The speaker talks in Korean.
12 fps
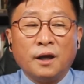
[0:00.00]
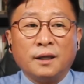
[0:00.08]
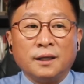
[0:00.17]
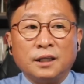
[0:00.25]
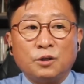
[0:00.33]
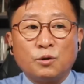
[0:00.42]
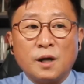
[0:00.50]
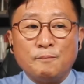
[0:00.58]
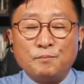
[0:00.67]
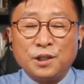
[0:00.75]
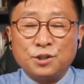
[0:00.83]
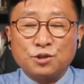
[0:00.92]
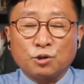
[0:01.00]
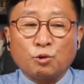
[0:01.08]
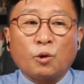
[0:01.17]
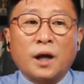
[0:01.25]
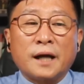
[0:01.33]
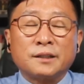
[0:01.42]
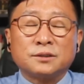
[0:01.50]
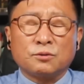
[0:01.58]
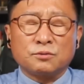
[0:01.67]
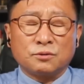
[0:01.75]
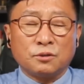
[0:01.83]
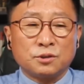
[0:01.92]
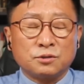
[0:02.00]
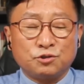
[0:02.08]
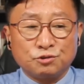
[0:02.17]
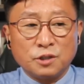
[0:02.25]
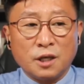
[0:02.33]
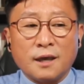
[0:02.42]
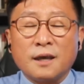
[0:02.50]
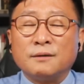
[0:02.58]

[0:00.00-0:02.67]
이러한 미쳐 돌아가는 것 중에